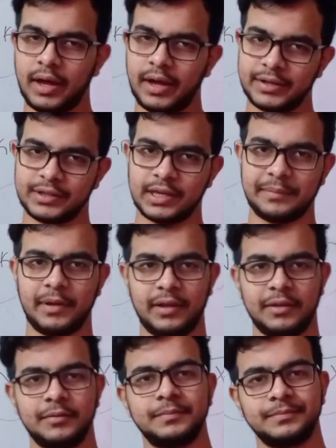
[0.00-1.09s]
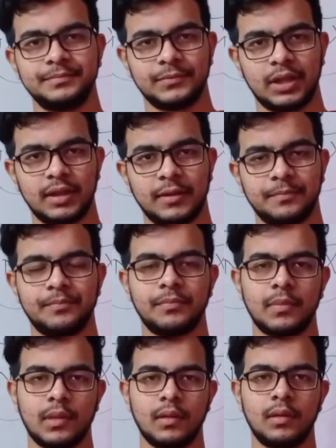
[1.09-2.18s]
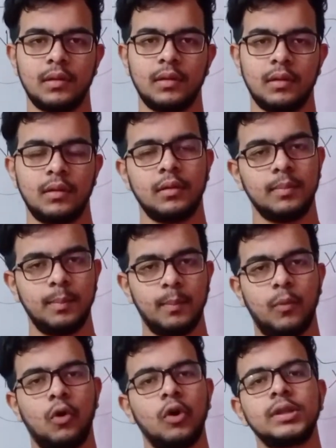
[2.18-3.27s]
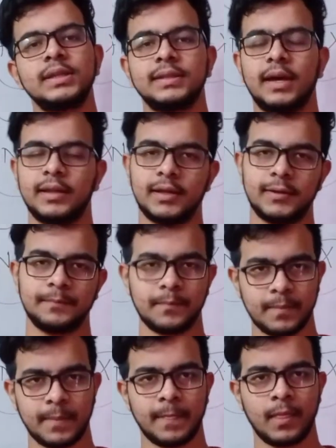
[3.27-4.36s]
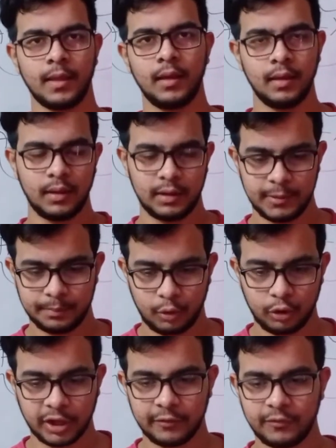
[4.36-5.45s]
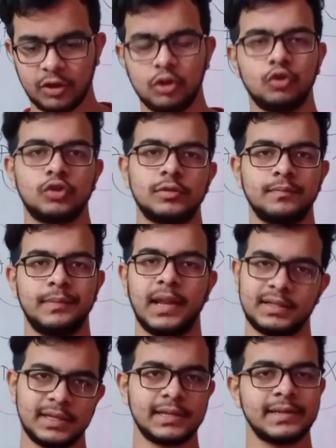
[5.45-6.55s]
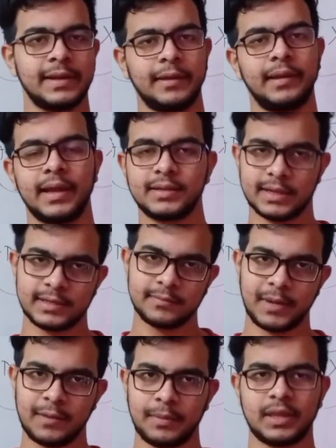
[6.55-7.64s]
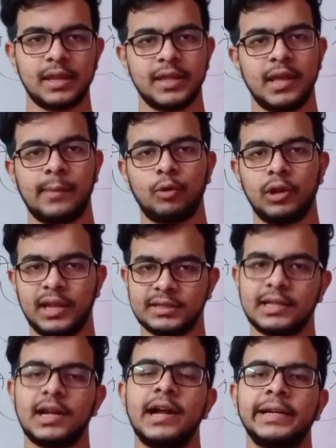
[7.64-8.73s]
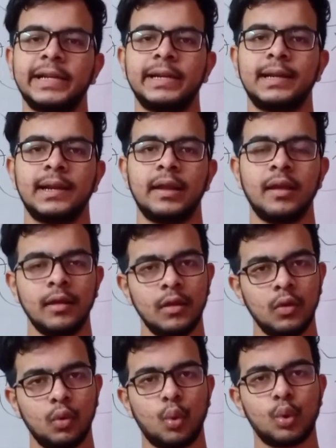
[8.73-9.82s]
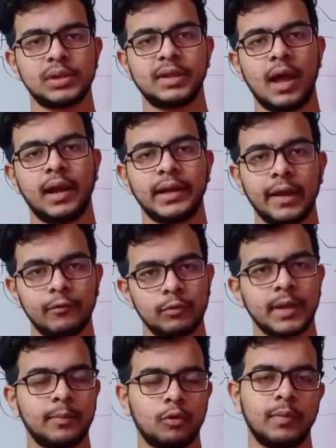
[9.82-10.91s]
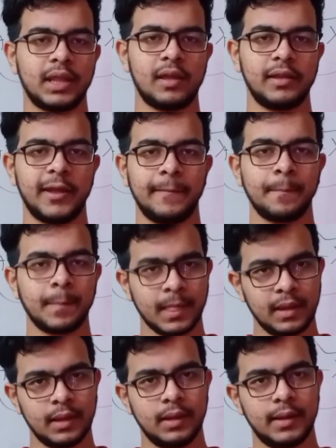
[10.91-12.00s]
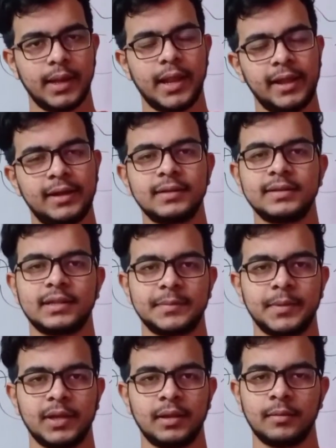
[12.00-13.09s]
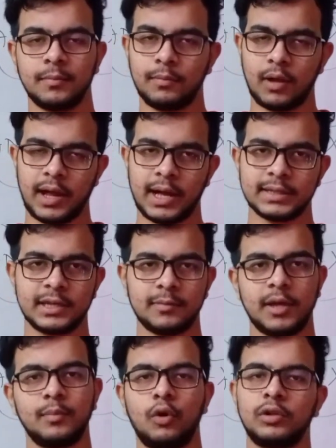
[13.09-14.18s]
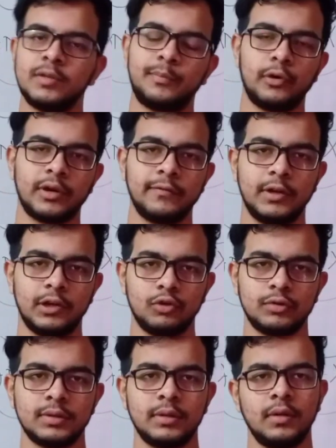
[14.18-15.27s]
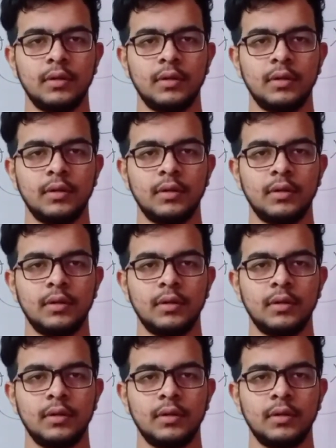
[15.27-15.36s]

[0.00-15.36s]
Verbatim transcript: आज के बाद ठीक है बहुत ही ज़्यादा इंपॉर्टेंट वीडियोस लेक्चर्स नहीं लेक्चर्स मैंने बता दिया आपको लेक्चर कहाँ अटेंड करने कोर्स कहाँ करना है वो मैं आपको बता दिया रैंकर सेक्स पे आज के बाद बहुत इंपॉर्टेंट वीडियोस